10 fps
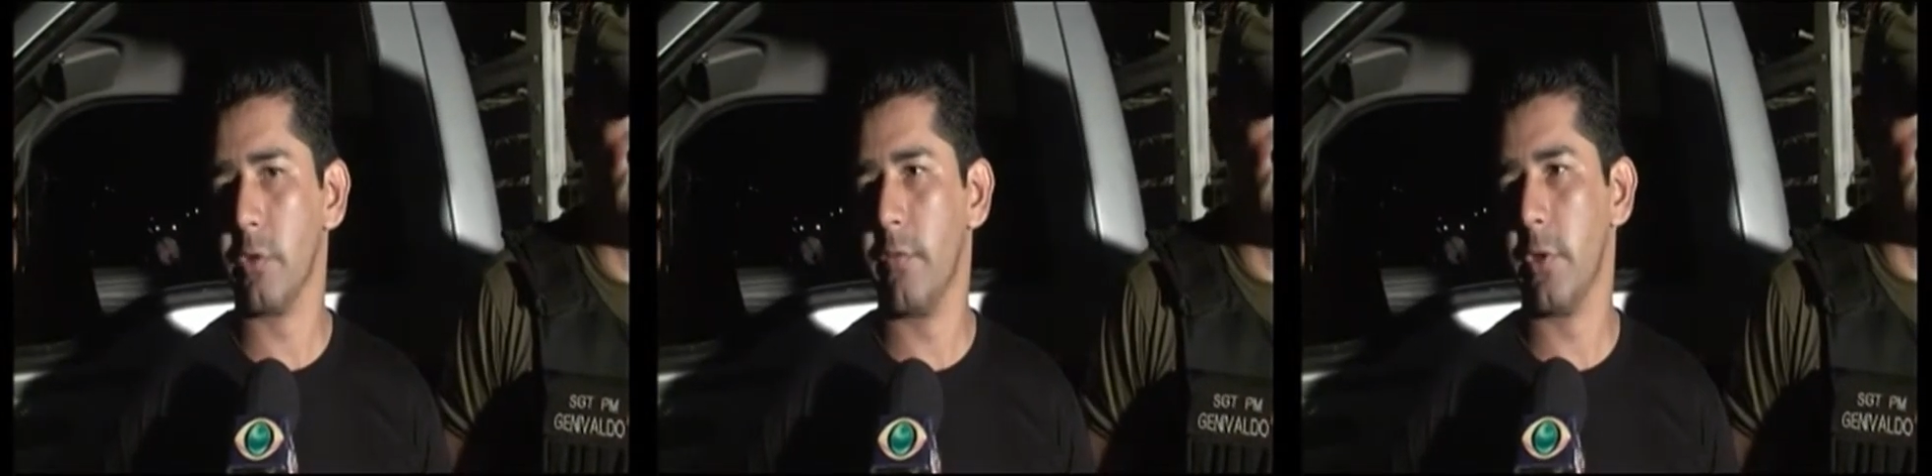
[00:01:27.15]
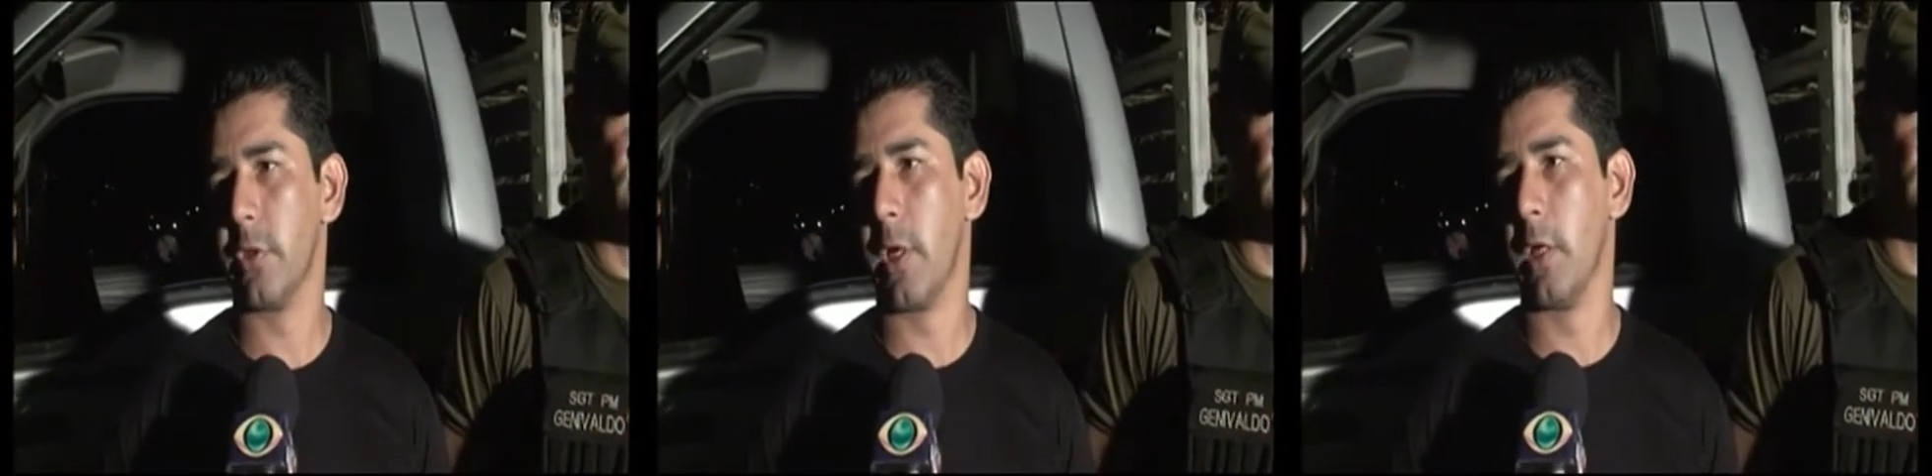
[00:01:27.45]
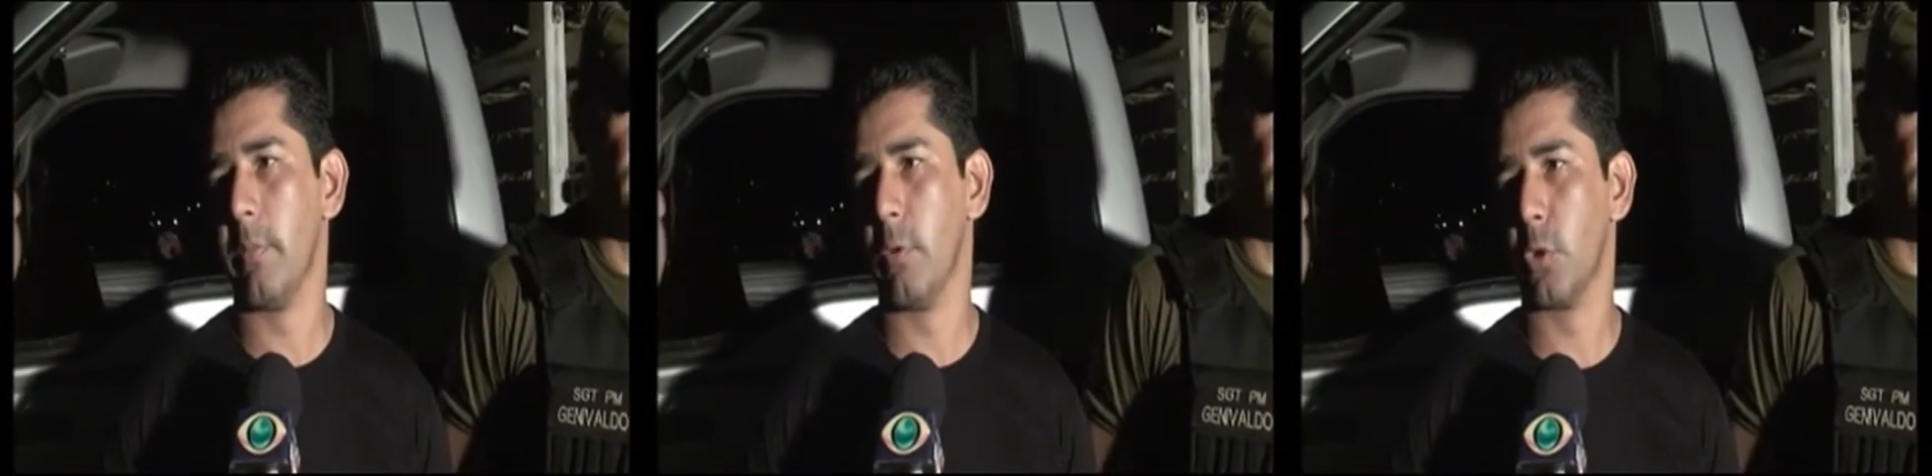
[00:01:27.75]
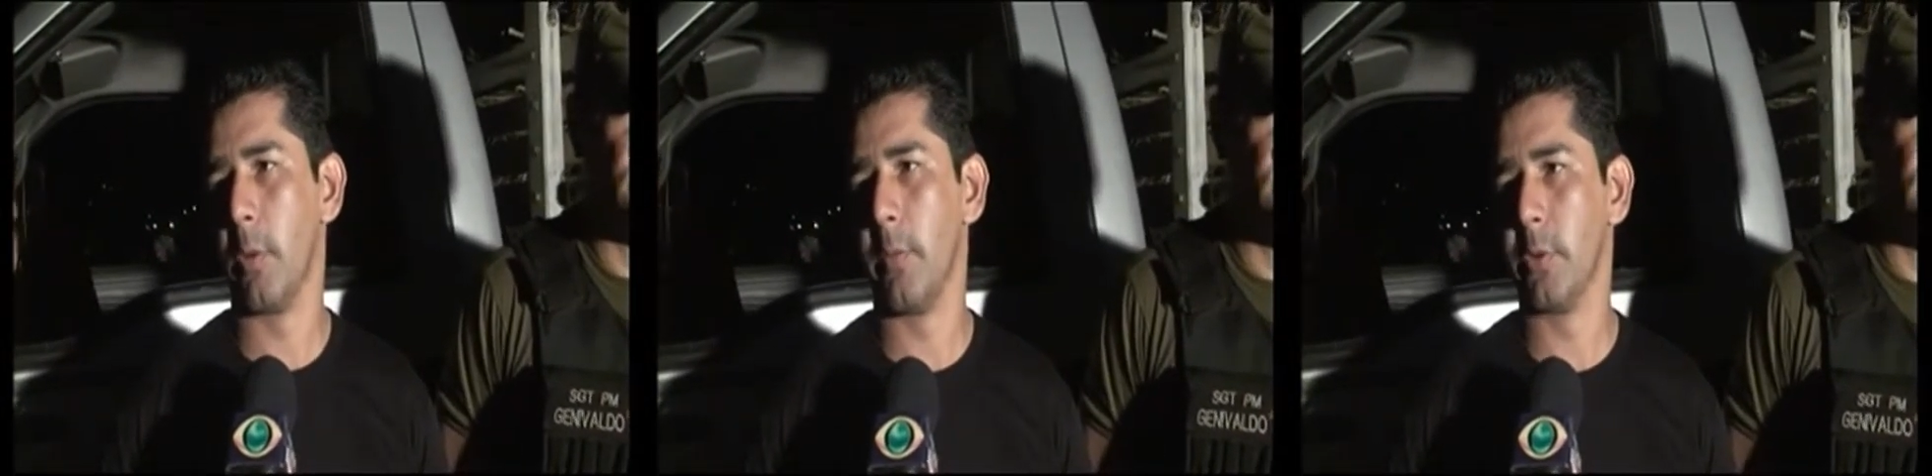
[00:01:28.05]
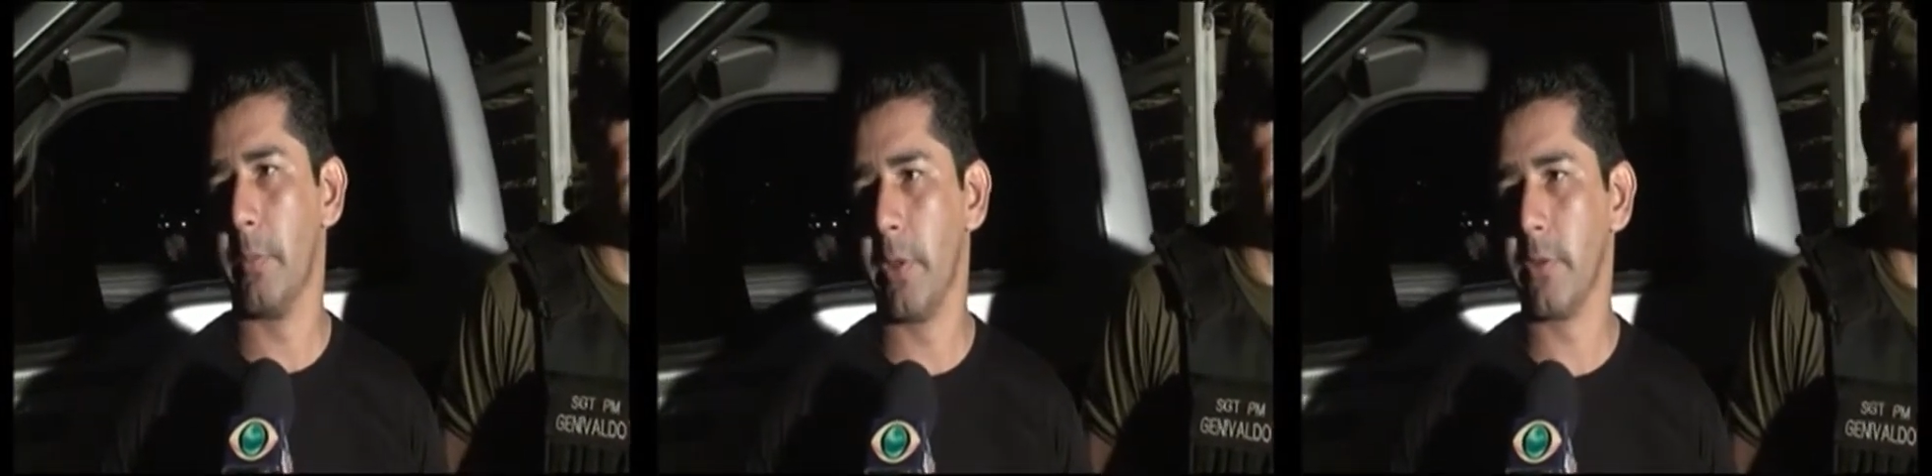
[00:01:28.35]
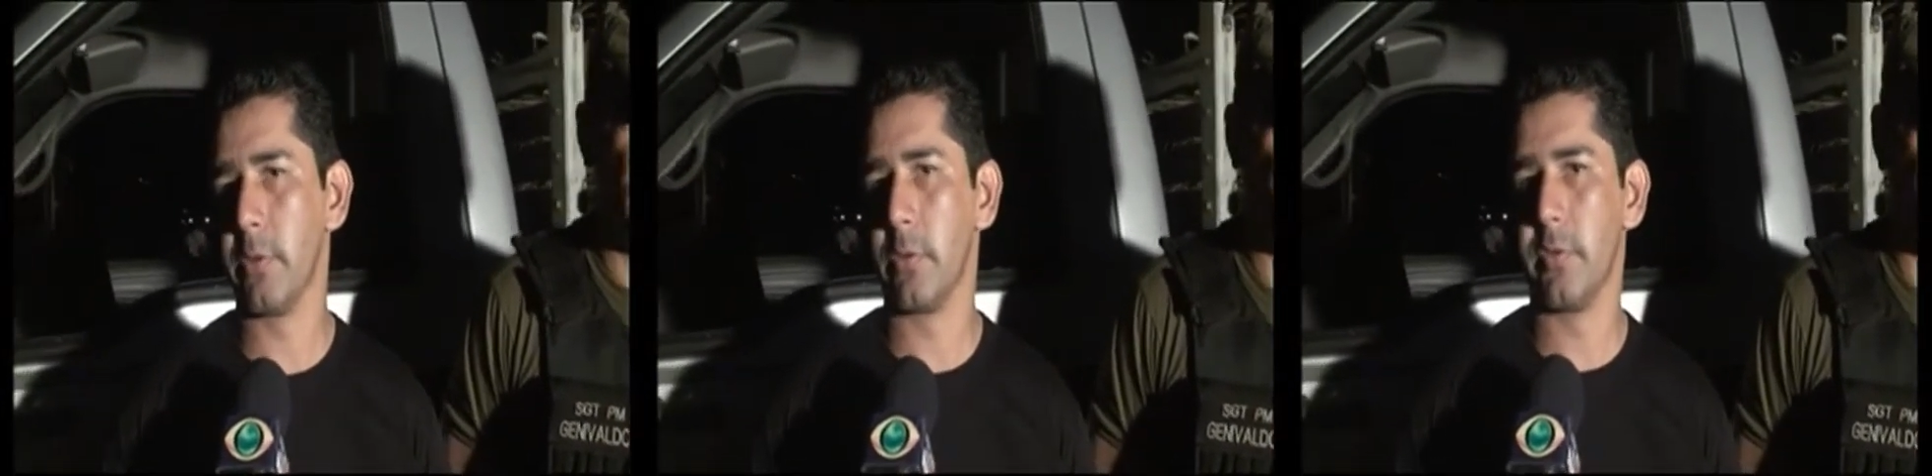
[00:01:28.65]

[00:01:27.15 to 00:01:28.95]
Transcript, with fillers: onde foi indicado pelos próprios presos,